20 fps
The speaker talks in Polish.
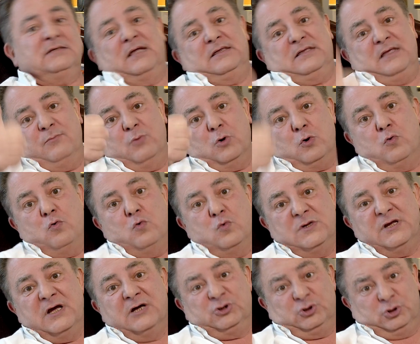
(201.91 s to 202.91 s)
Zatem
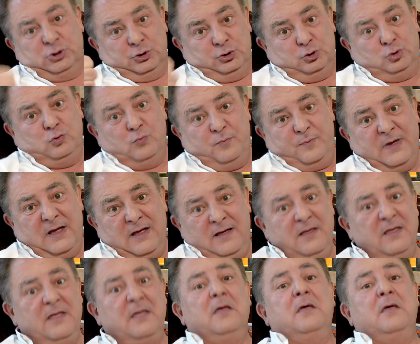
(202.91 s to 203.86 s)
guliasz zupa,